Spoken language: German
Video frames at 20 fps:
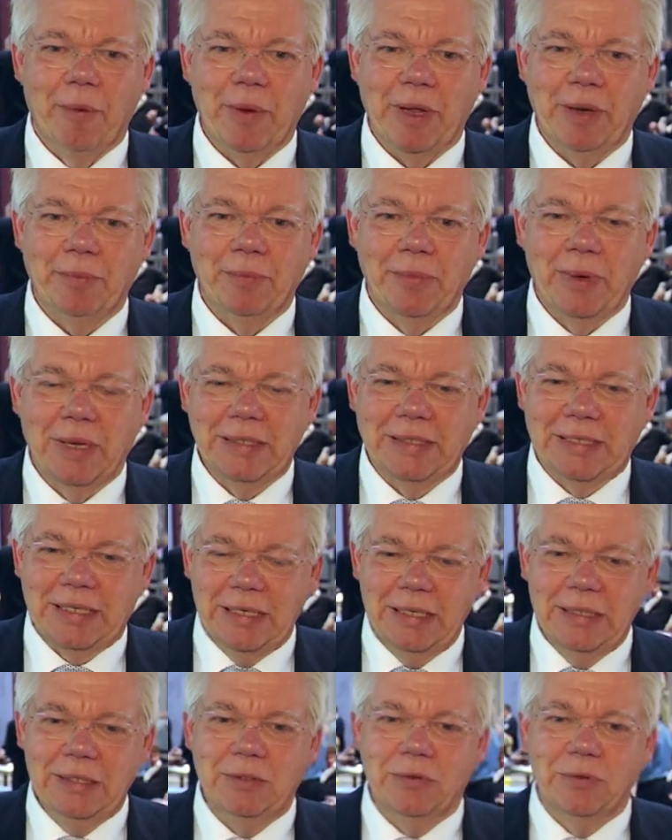Wenn man
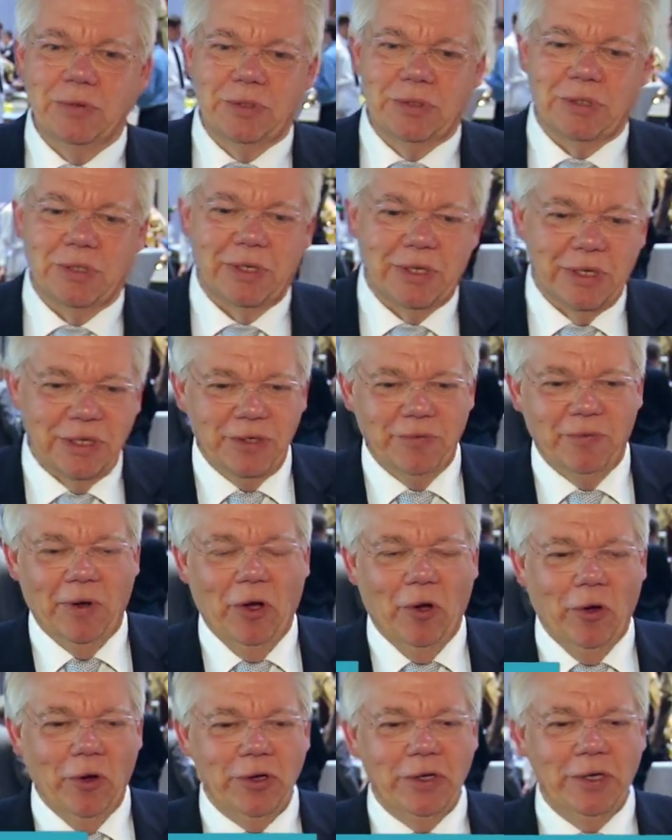sieht, und äh, ich
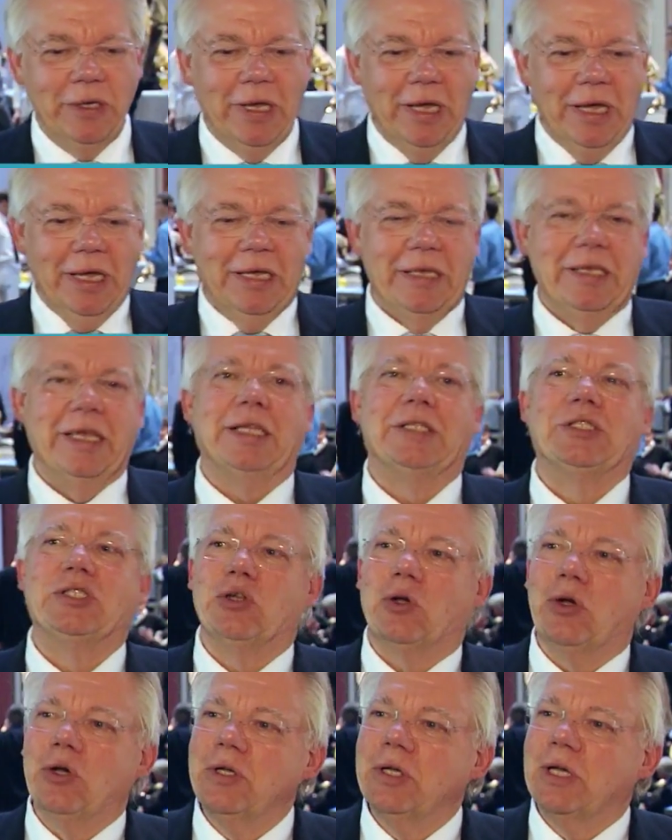war heute ja
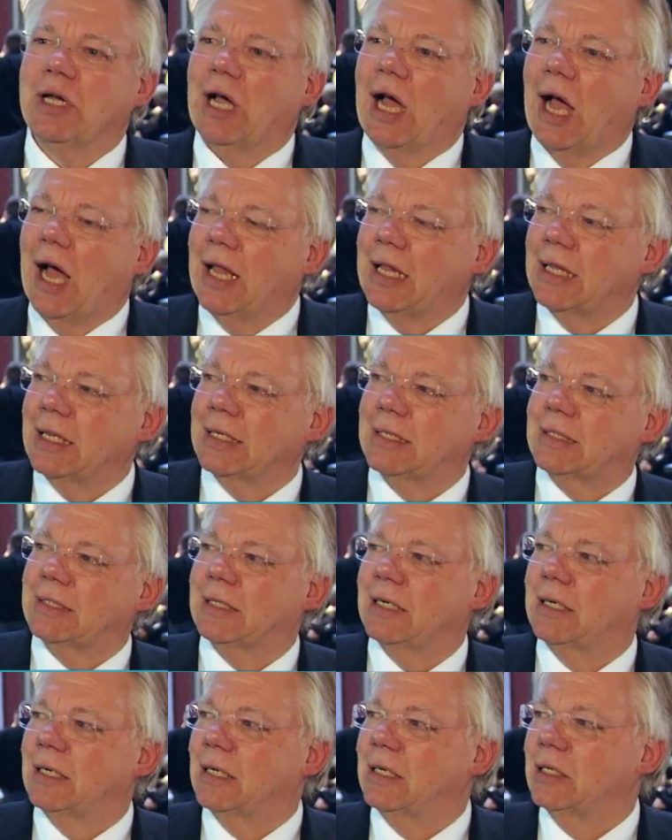Zeuge,
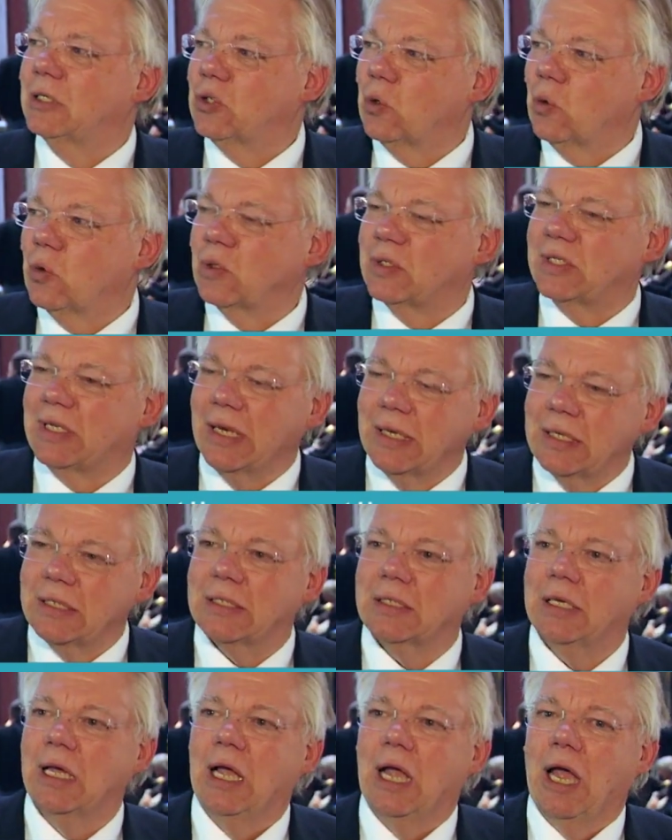als äh, so
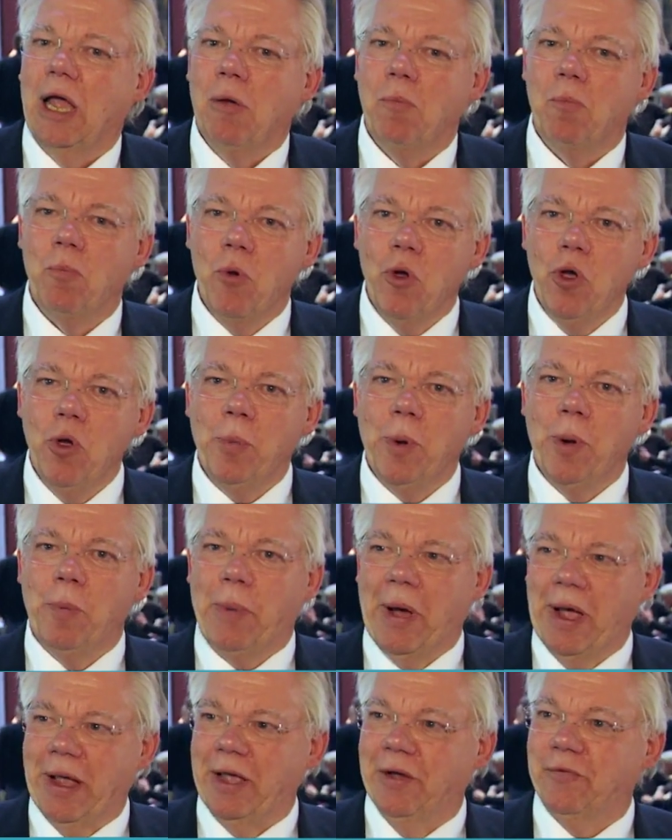sechs
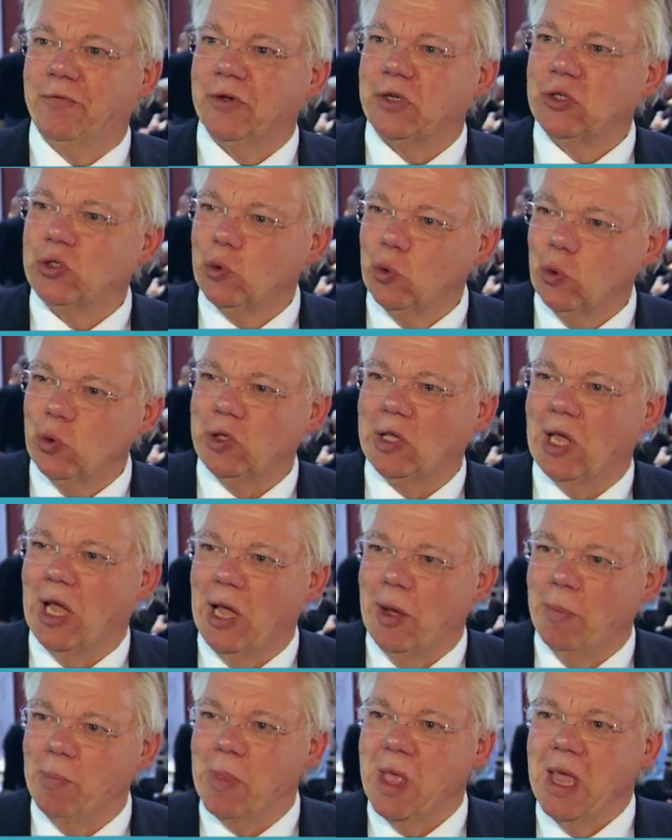Möbelpacker versucht
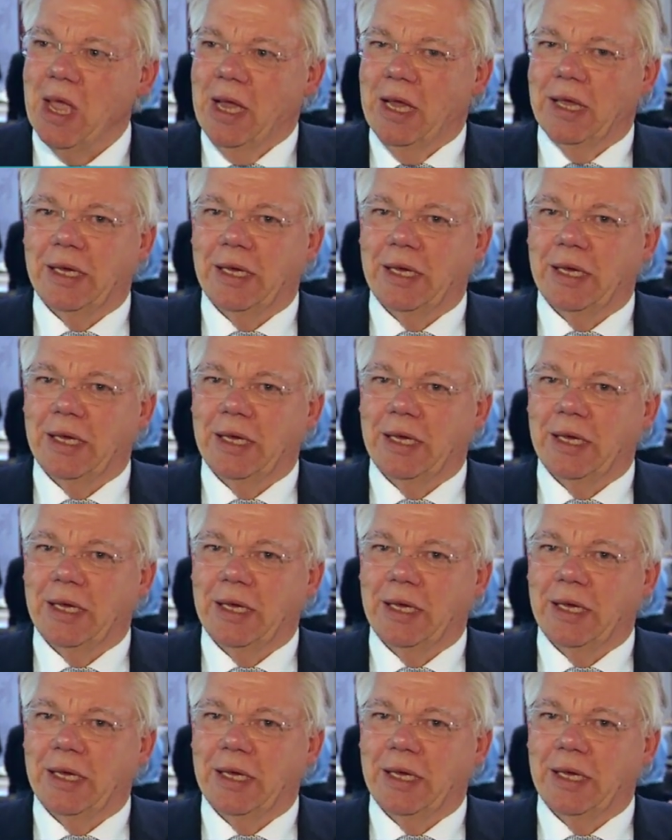haben,